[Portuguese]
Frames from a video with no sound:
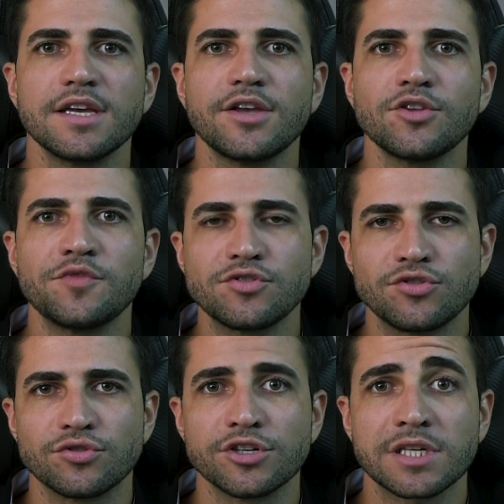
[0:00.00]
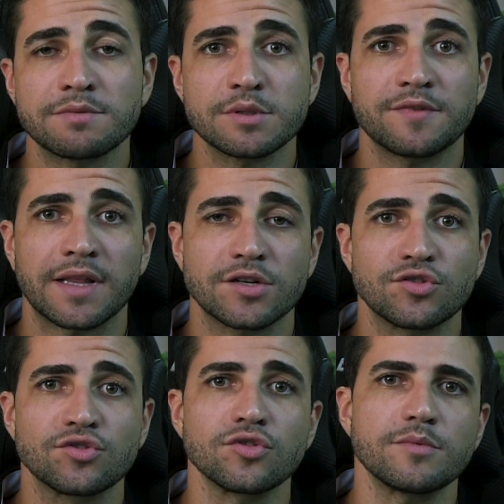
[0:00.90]
e no vídeo de hoje nós vamos falar
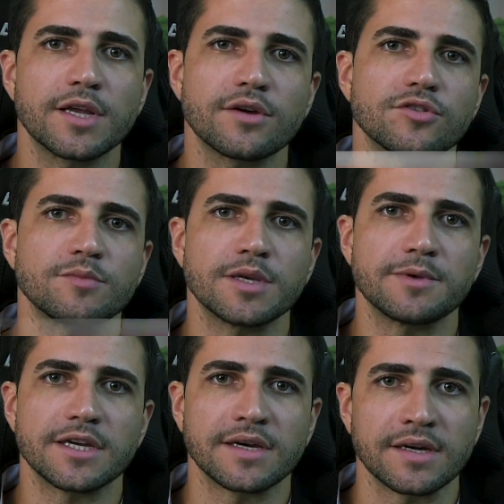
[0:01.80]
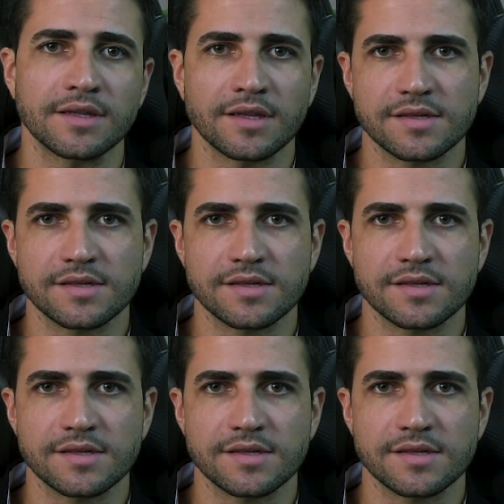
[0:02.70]
sobre a economia americana.